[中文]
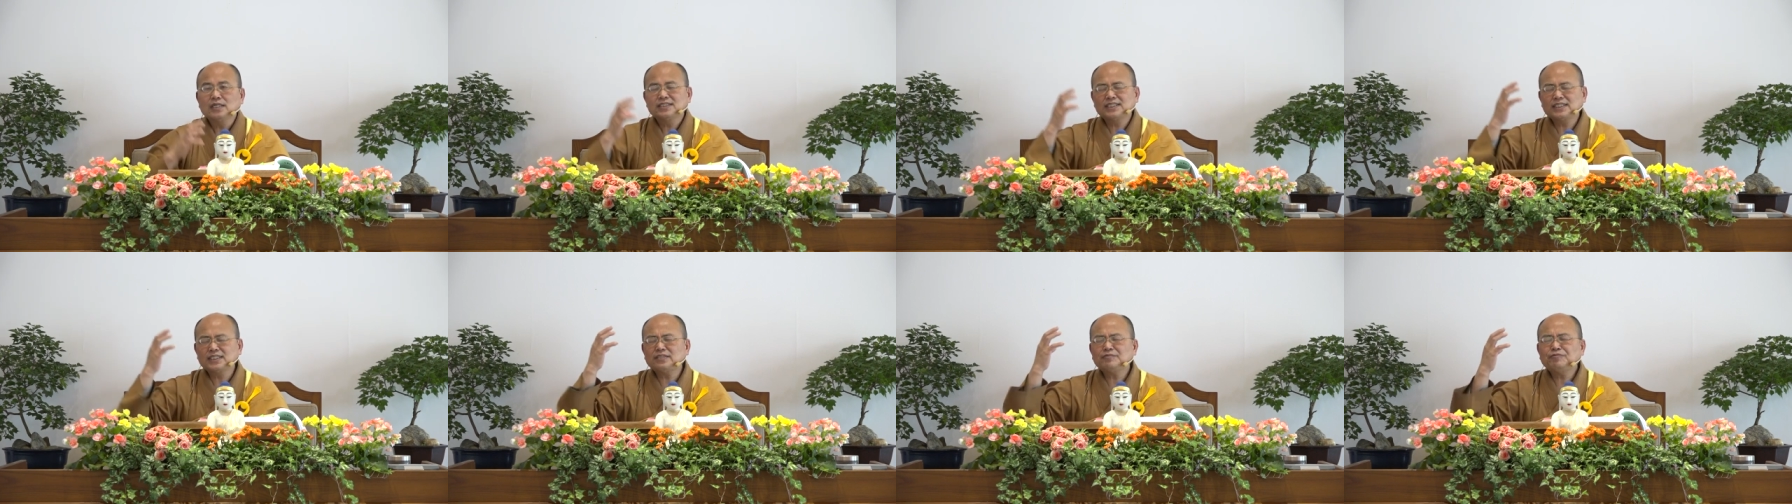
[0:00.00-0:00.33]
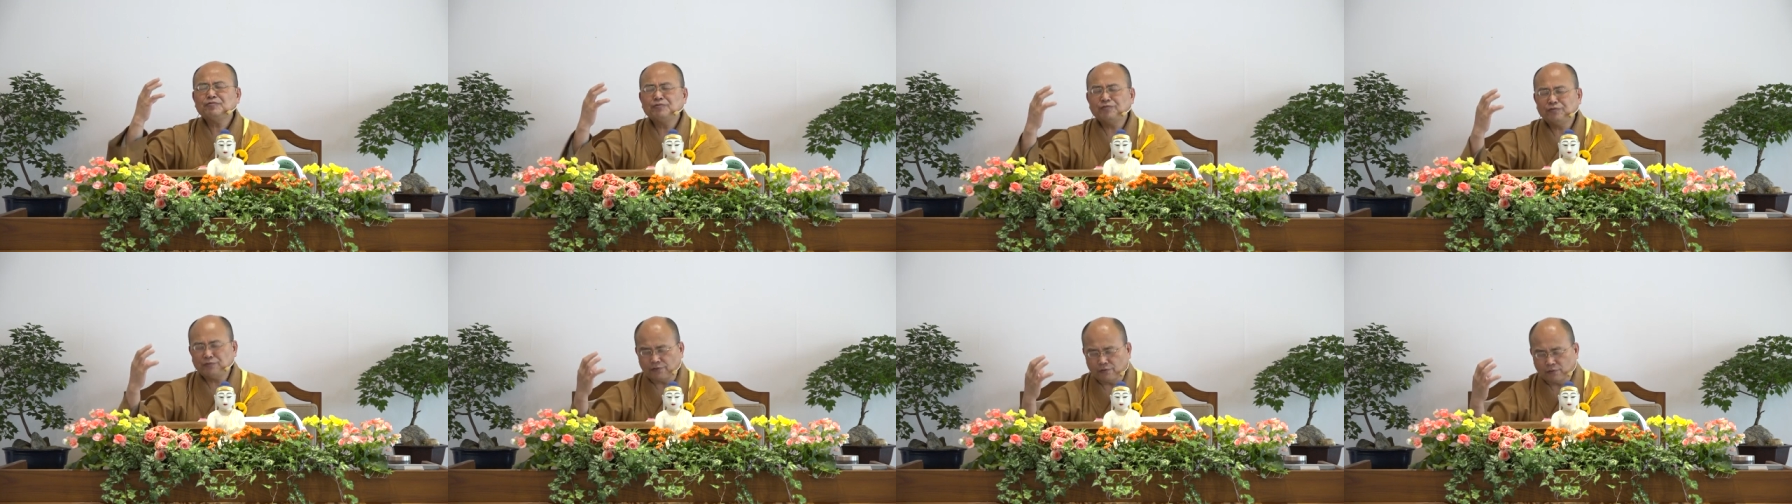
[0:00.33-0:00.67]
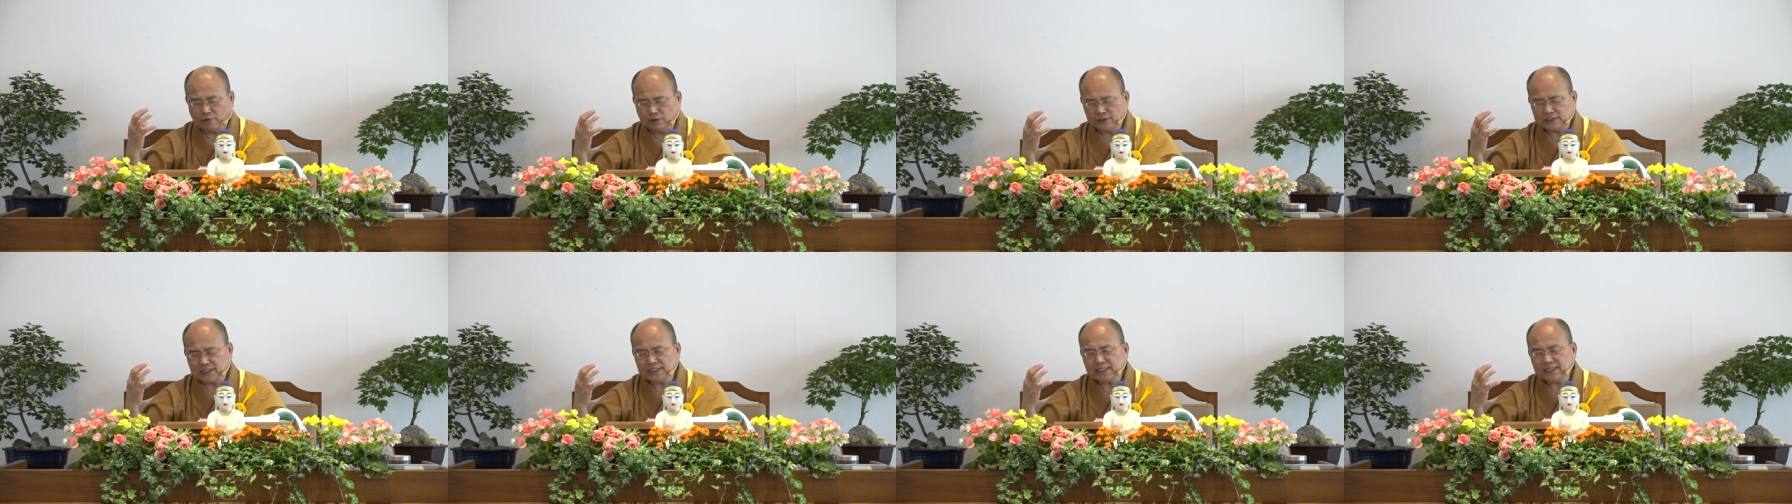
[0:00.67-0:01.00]
是
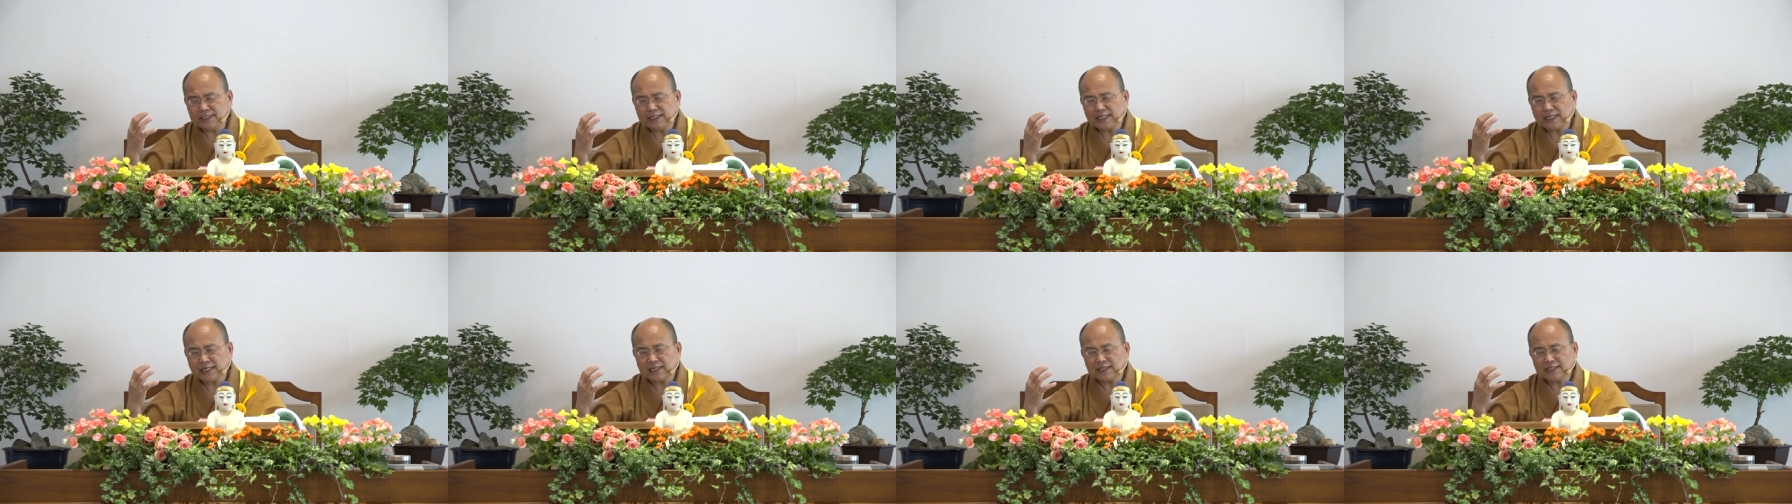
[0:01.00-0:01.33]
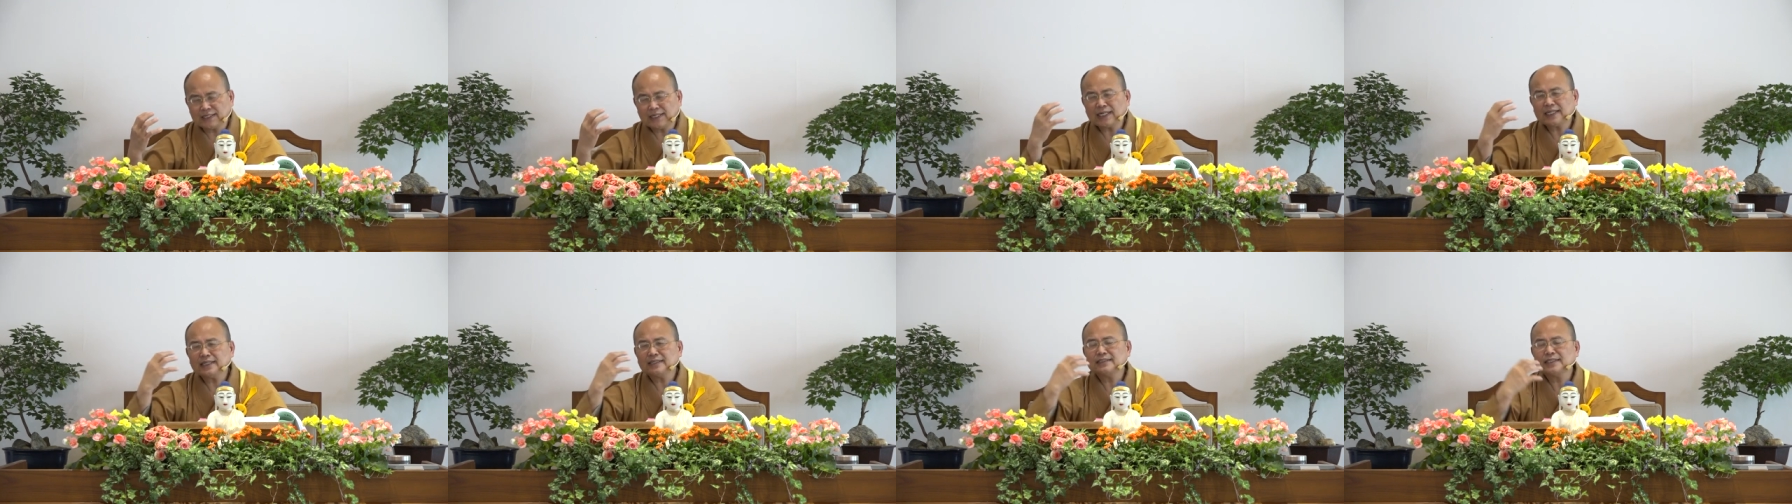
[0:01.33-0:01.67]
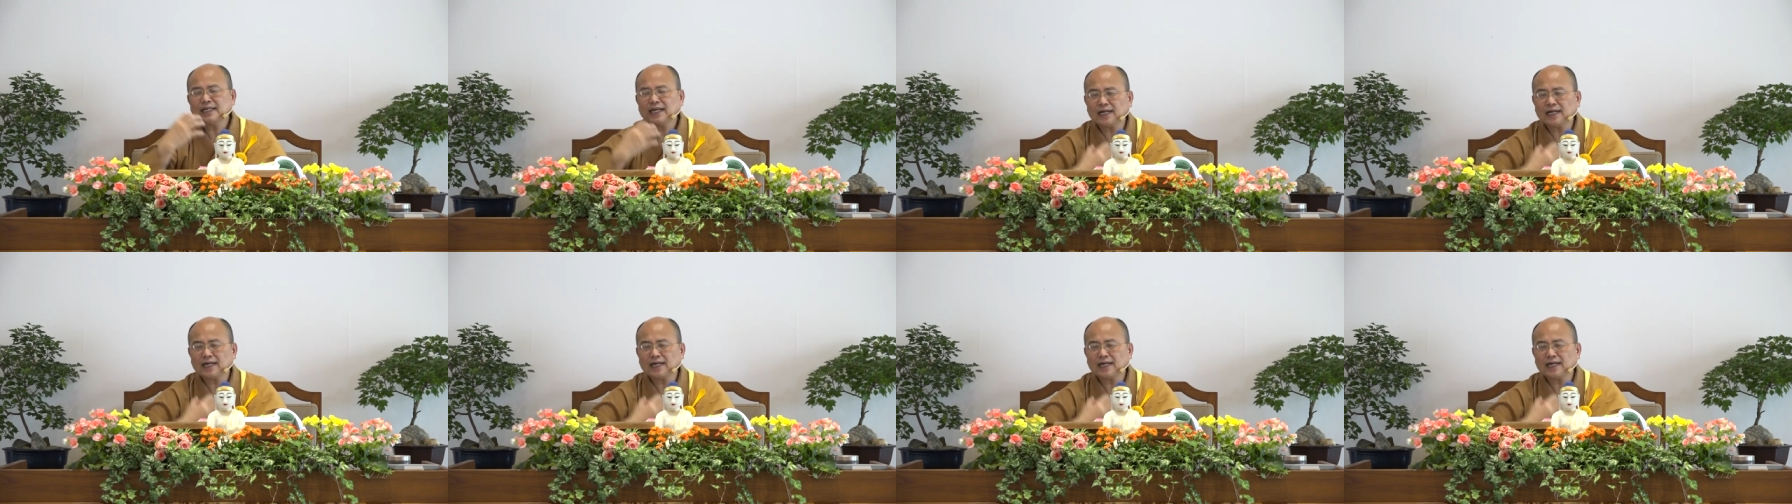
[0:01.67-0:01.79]
佛的力量让